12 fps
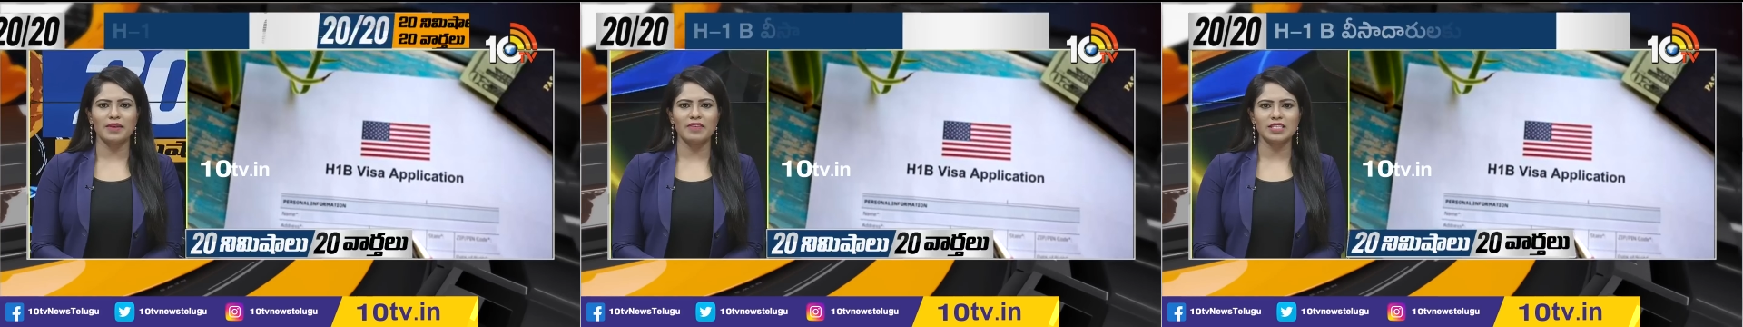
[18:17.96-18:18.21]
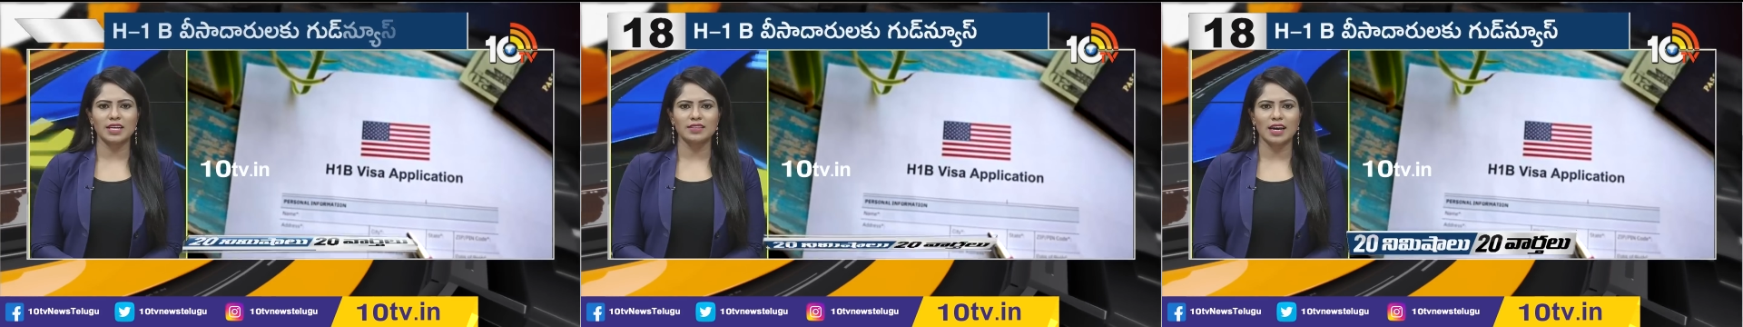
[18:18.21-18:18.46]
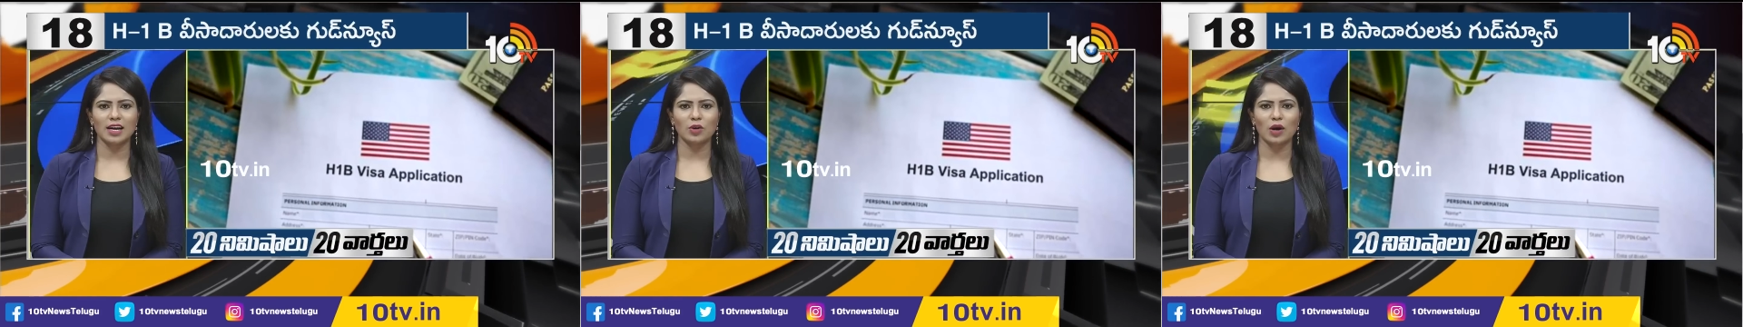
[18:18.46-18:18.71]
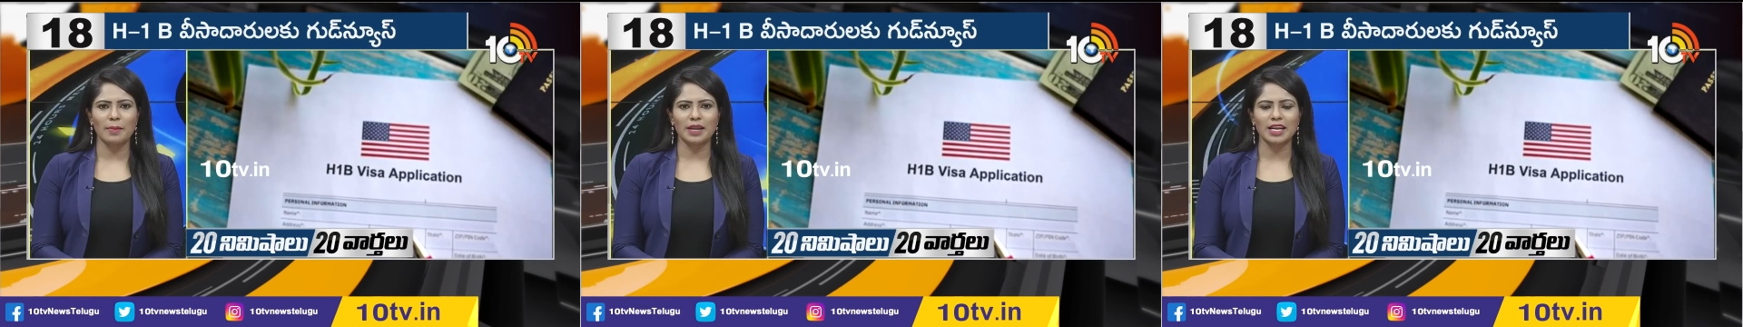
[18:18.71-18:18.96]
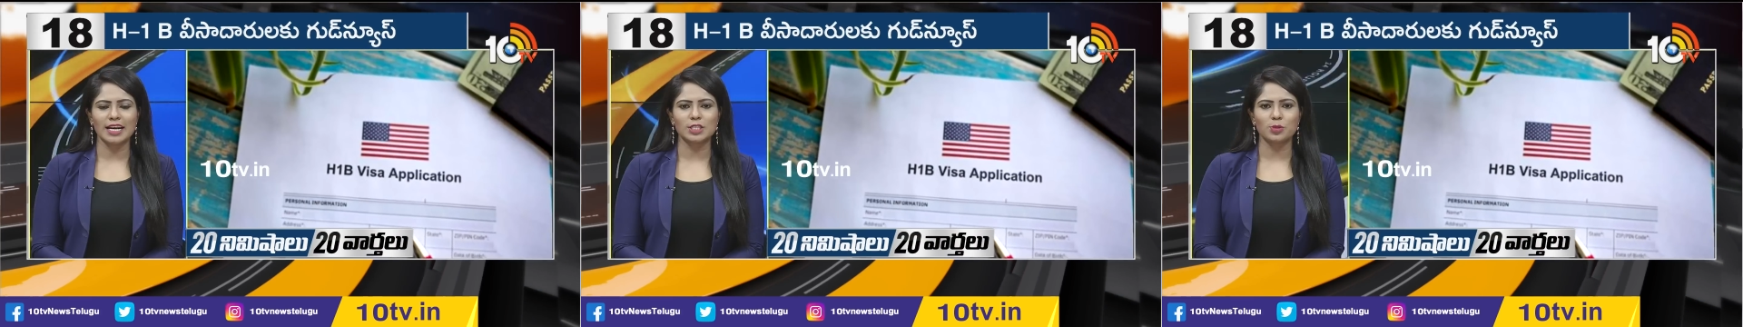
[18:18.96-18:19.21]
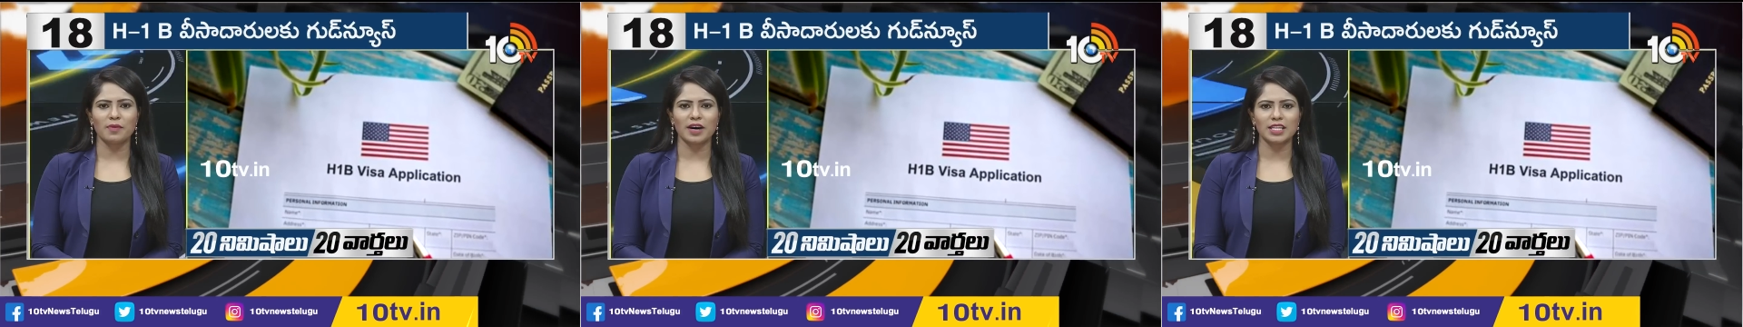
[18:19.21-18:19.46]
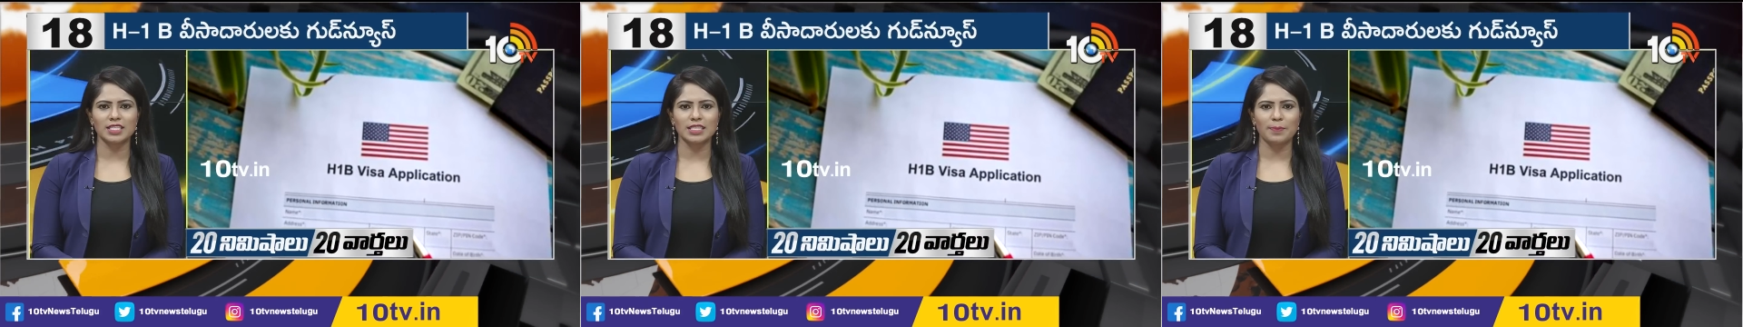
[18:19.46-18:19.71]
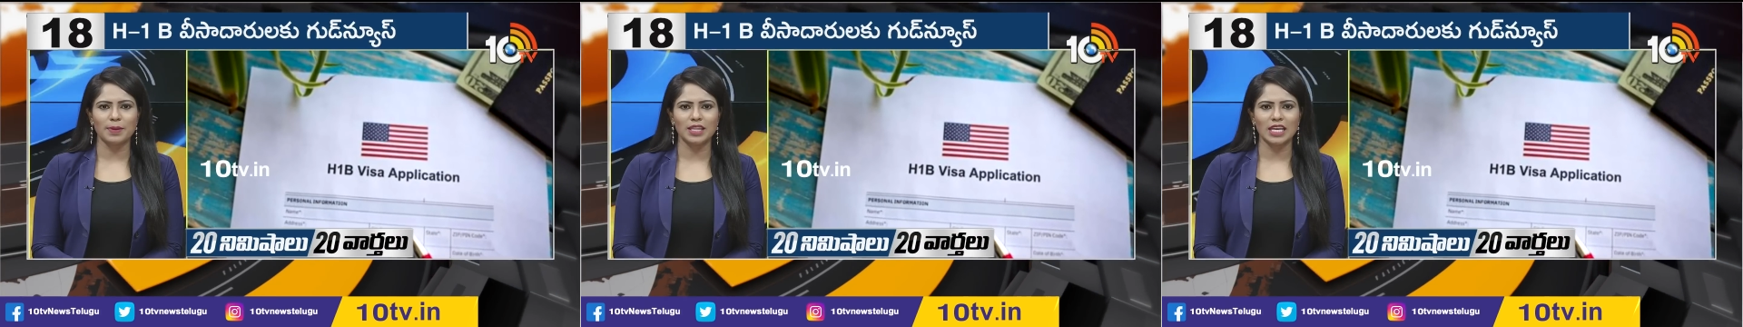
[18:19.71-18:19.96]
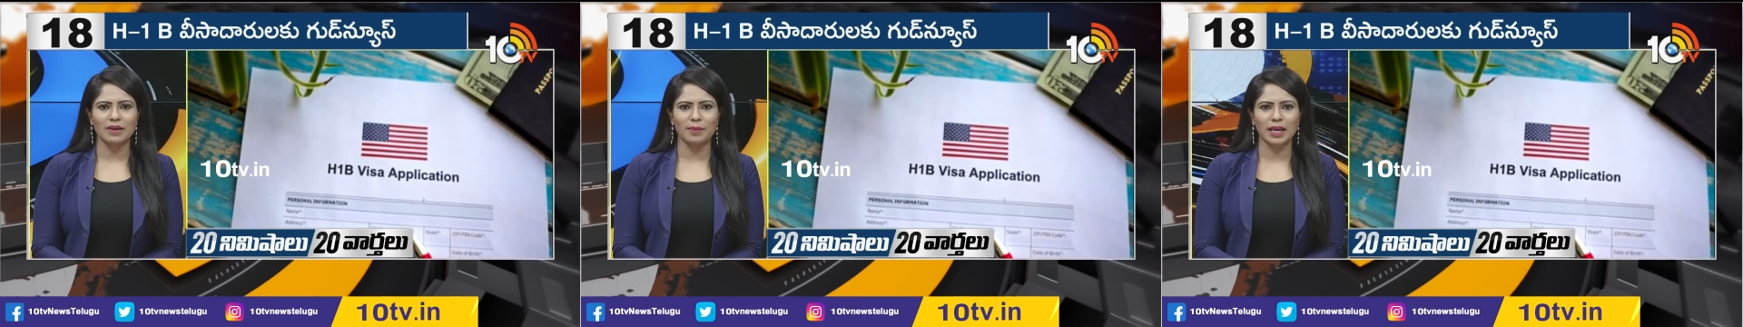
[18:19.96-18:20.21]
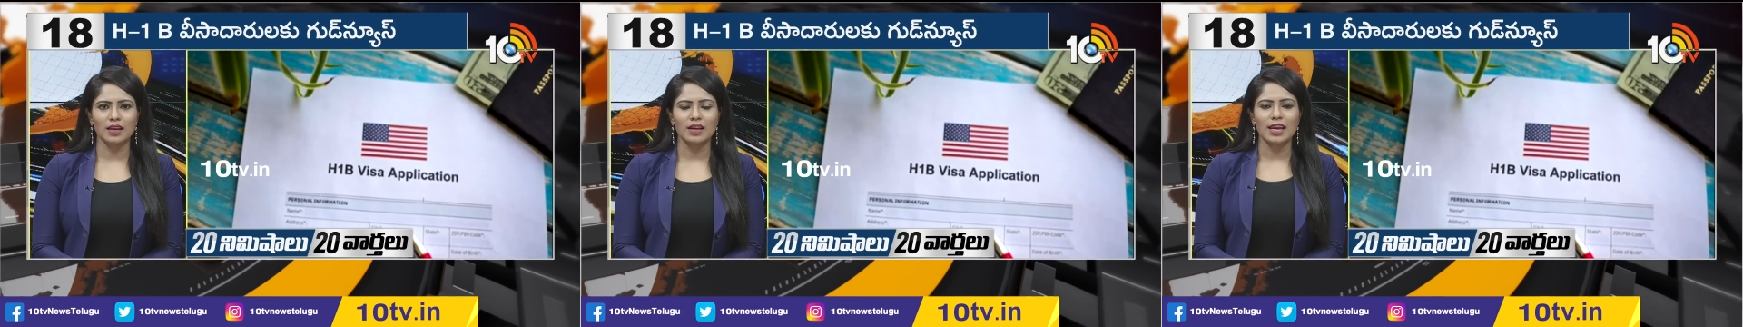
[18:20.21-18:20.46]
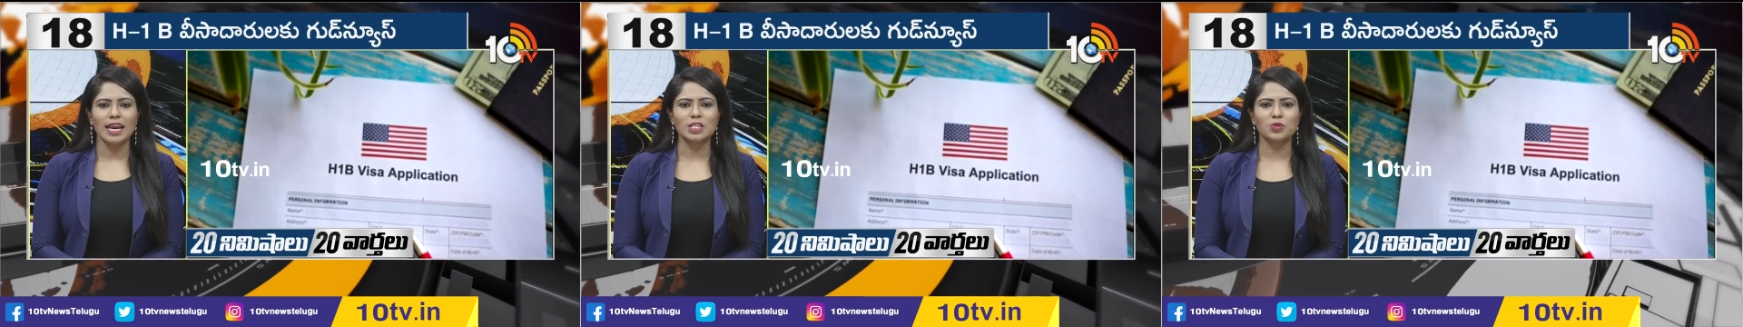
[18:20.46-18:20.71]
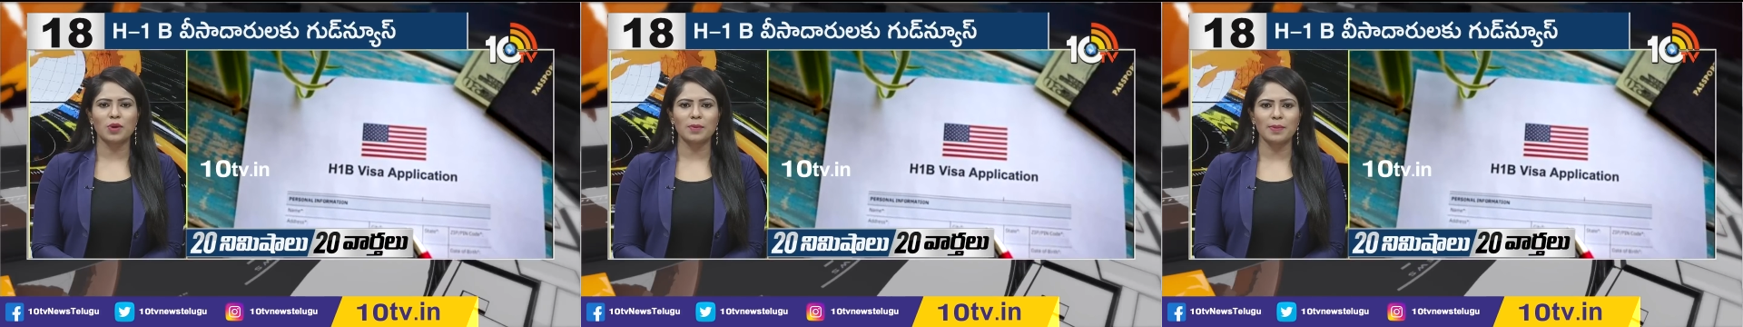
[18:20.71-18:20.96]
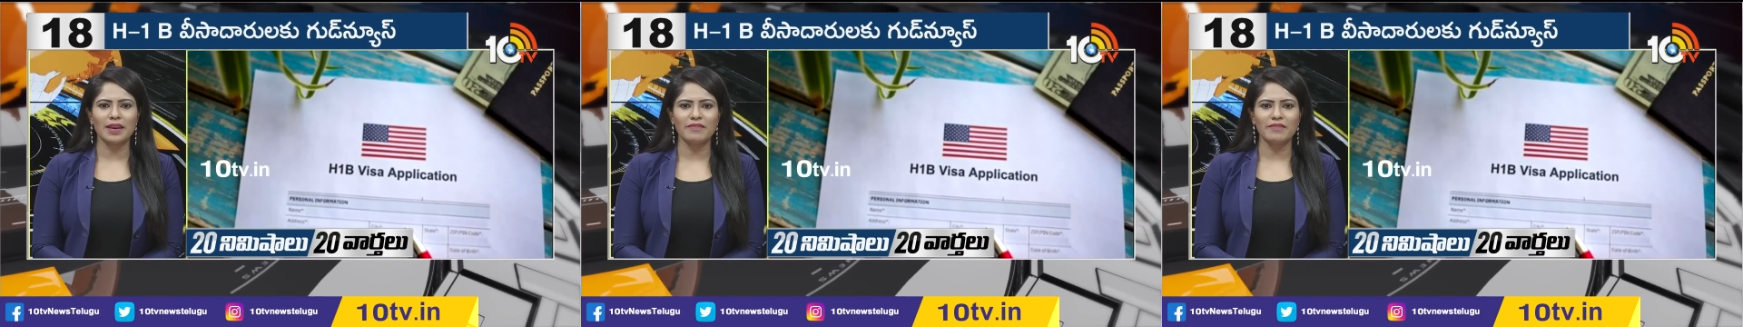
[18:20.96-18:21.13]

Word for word: బి వీసాదారులకు అమెరికా శుభవార్త చెప్పింది ఇకపై హెచ్ వన్ బి